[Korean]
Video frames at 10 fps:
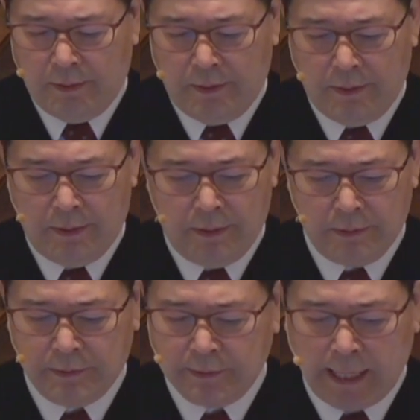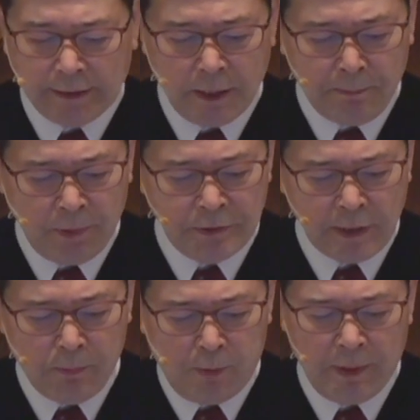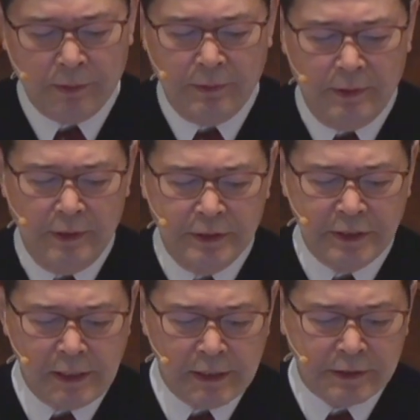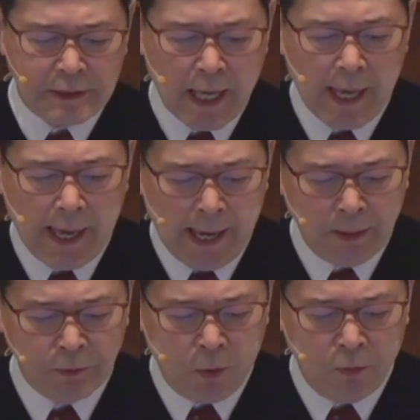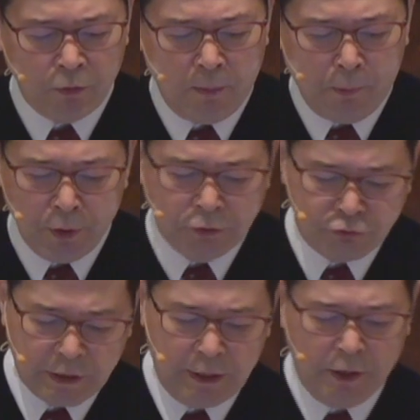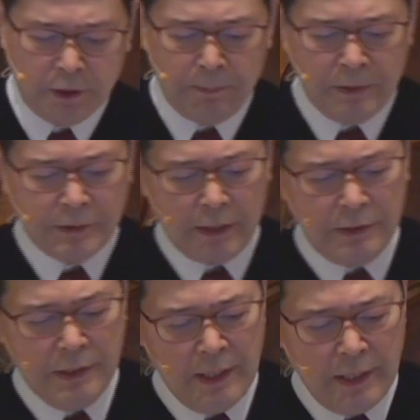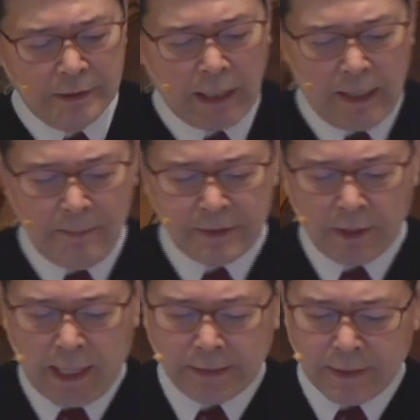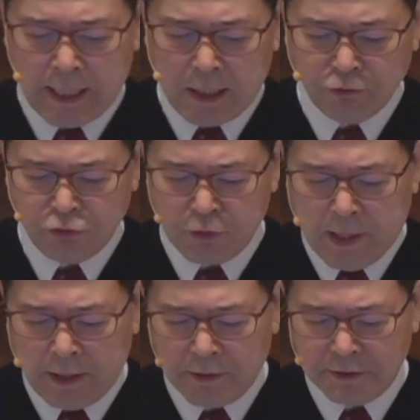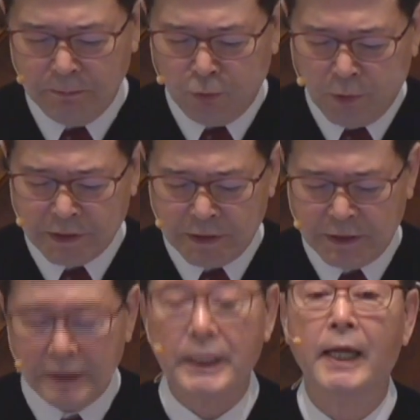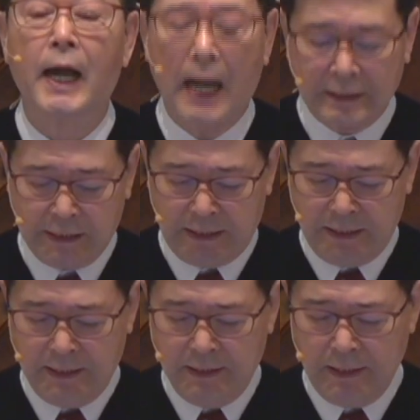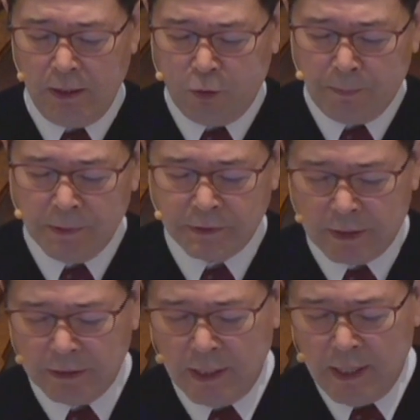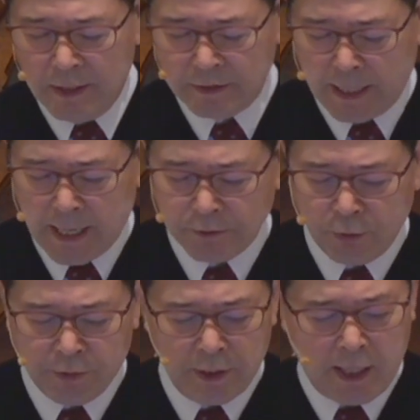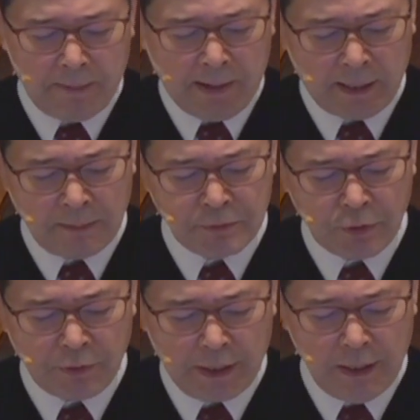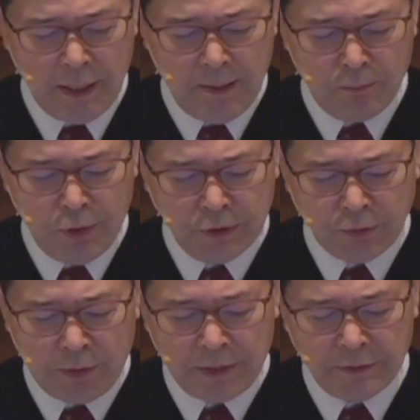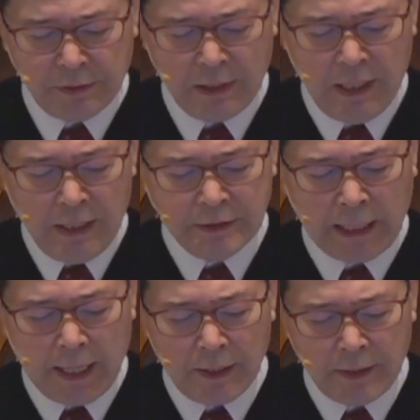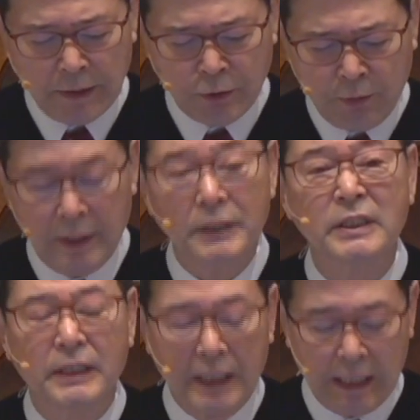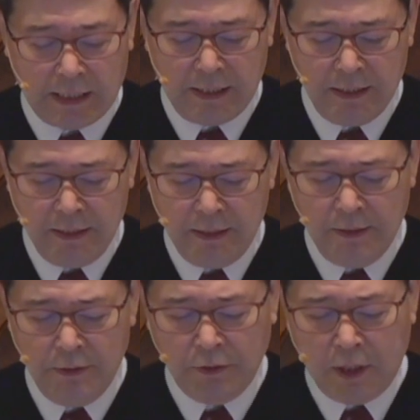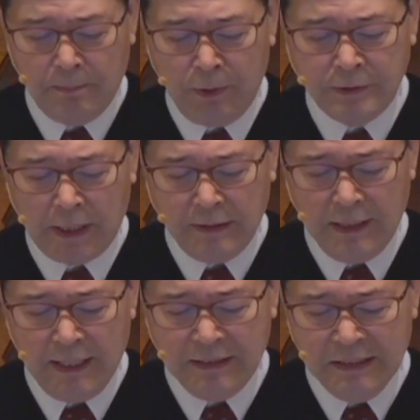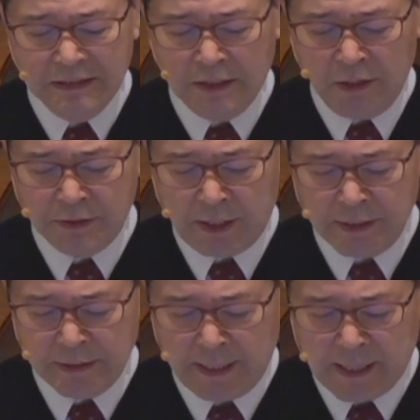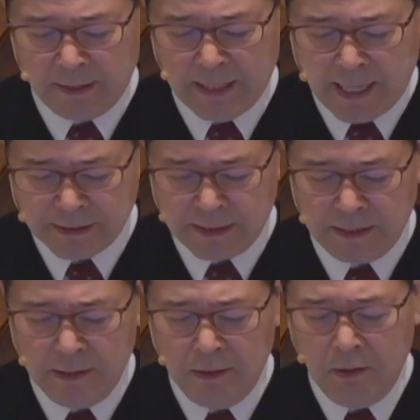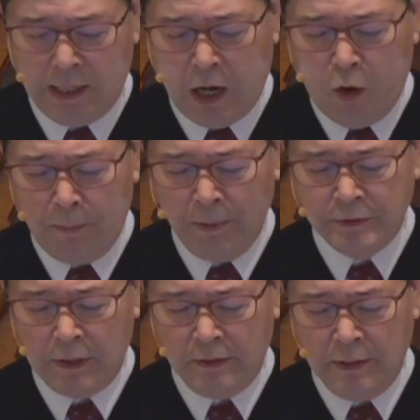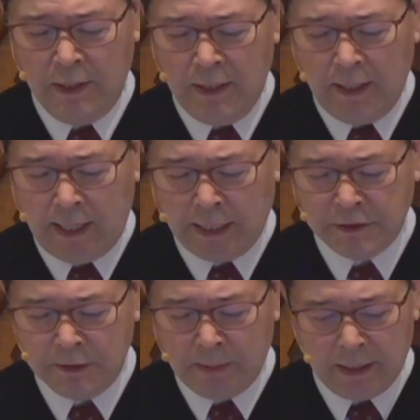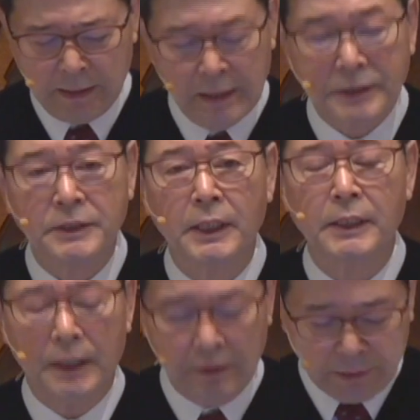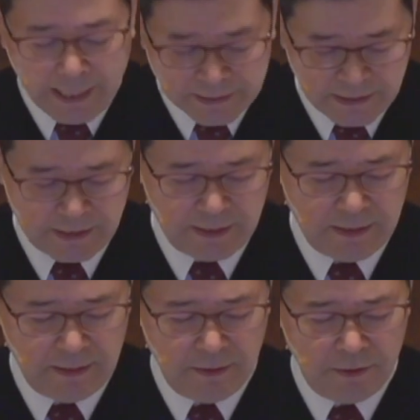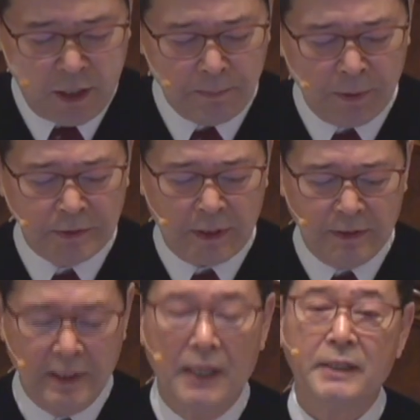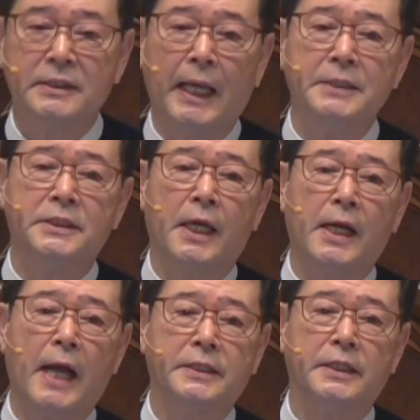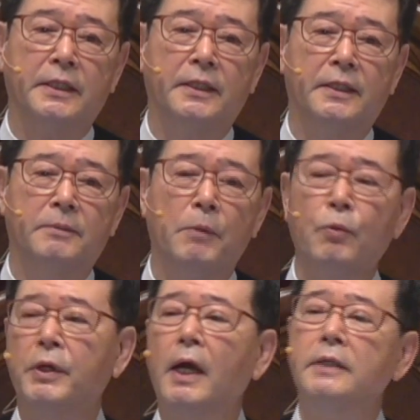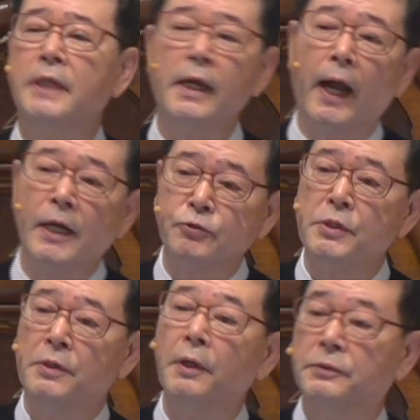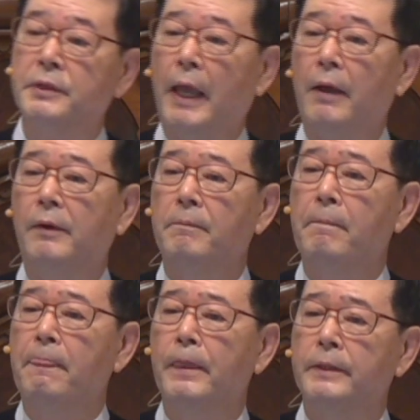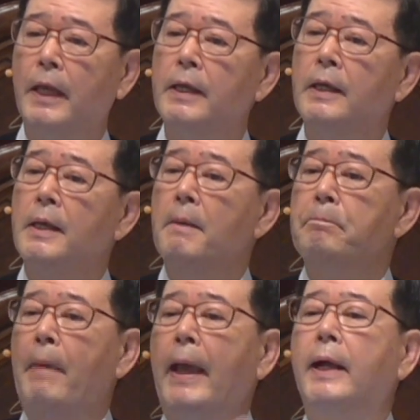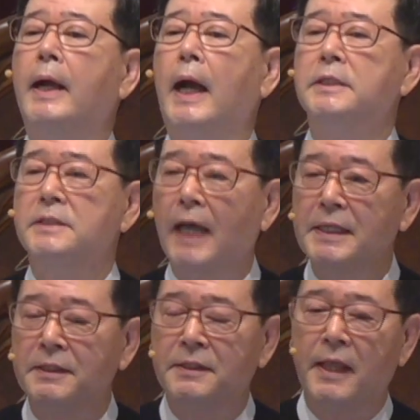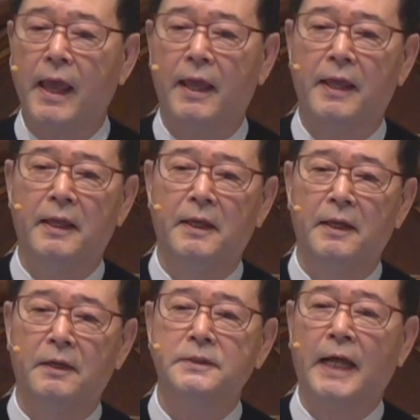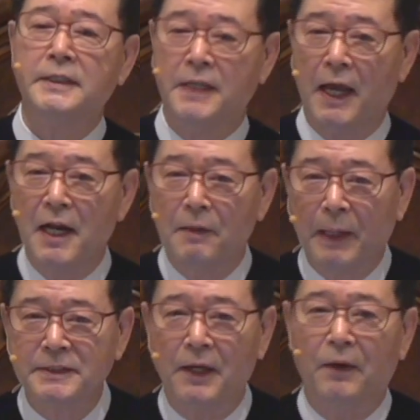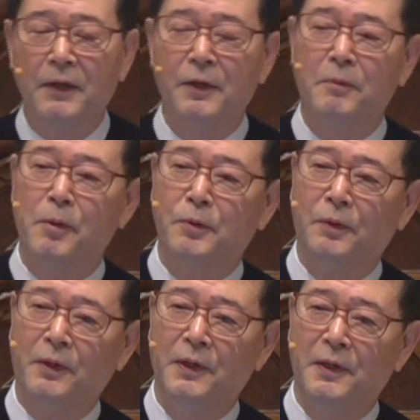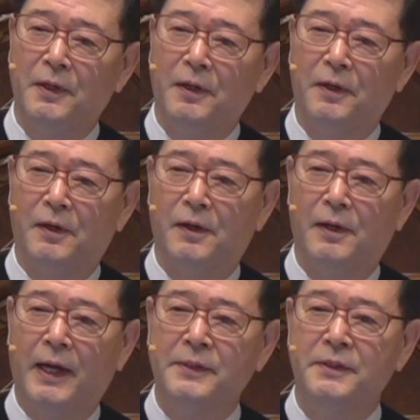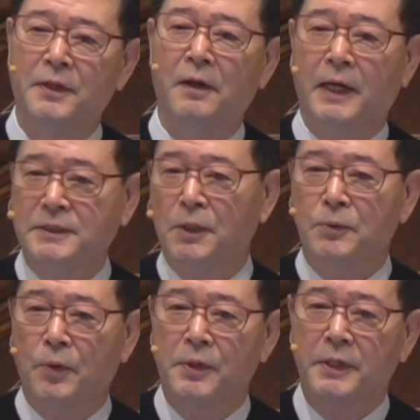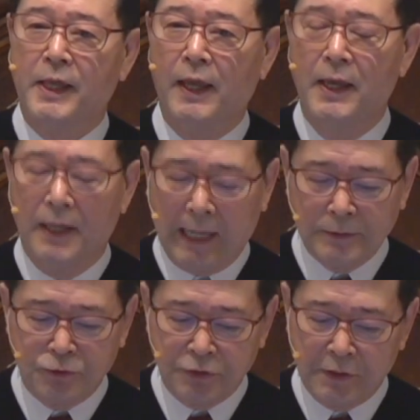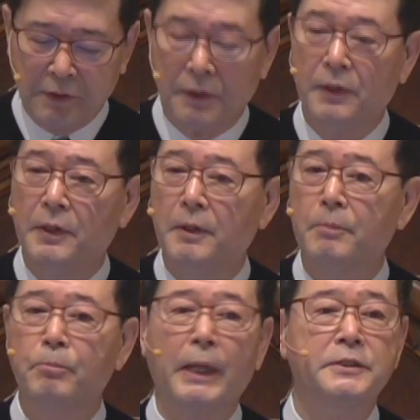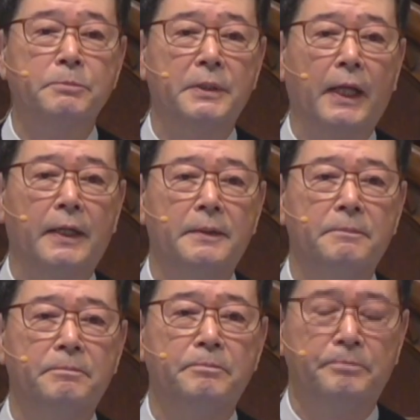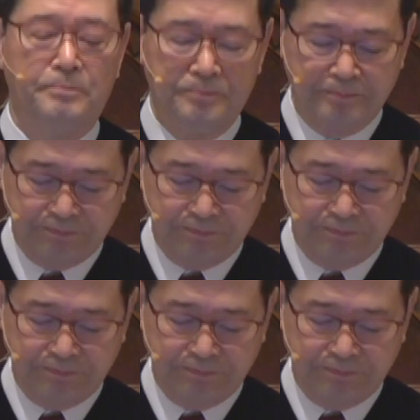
어, 다섯 번째 보면 실제 행동으로 보여주기. 여섯 번째는 삶에서 가장 중요한 것이 무엇인지 생각하기. 일곱 번째는 새 소리나 바람 소리, 물 소리 등 자연의 소리를 듣기. 여덟 번째는 긍정적인 생각을 하기. 아홉 번째는 아침에 일찍 일어나기. 열 번째는 산책하기. 뭐 우리가 생각할 수 있는 것들이에요. 근데 100가지나 있는데 그거 다 제가 읽어봤어요. 읽어보고 어, 한열가지 정도로 이렇게 간추려 봤습니다. 음.